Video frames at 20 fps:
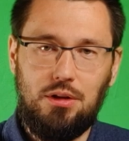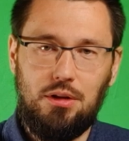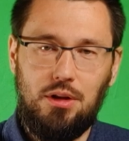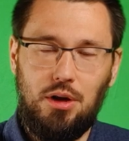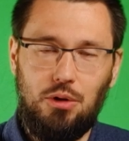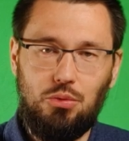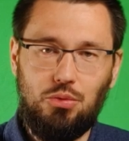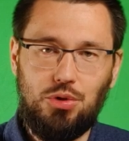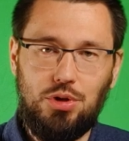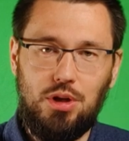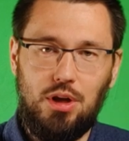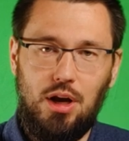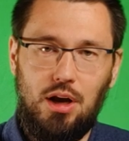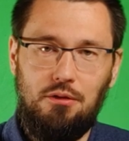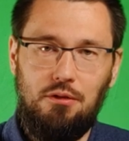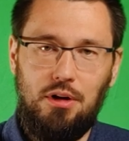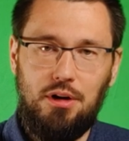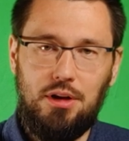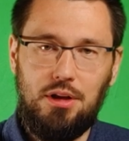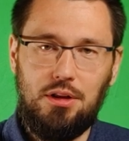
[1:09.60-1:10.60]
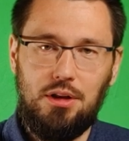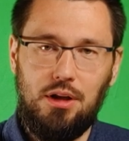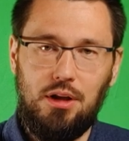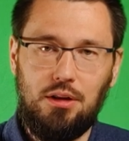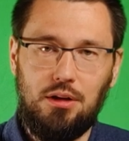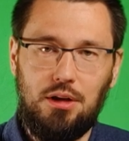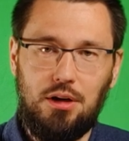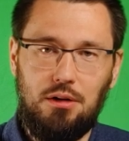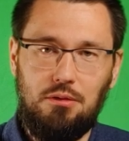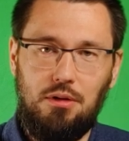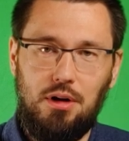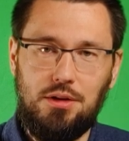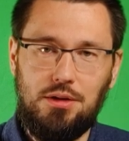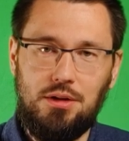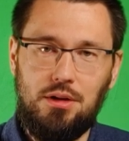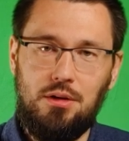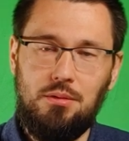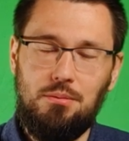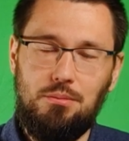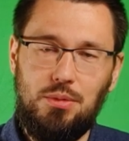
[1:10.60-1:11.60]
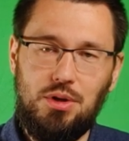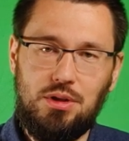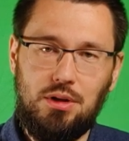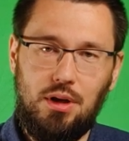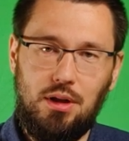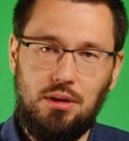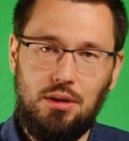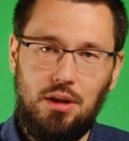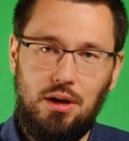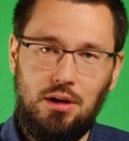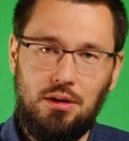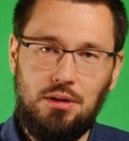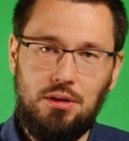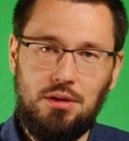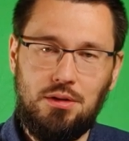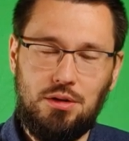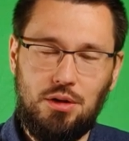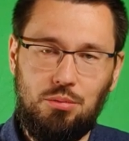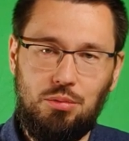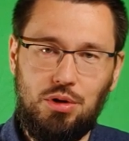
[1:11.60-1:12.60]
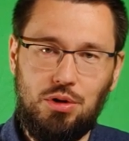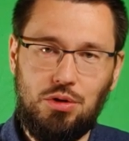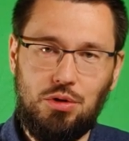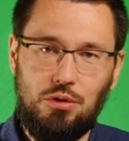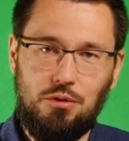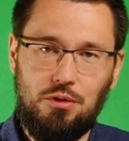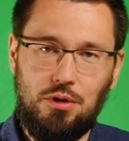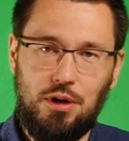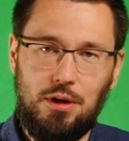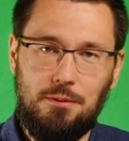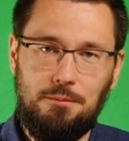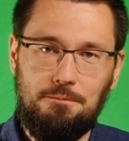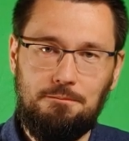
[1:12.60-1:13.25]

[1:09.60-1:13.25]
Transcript: наружный аварийный открыватель, бесконтактный, с облицовкой.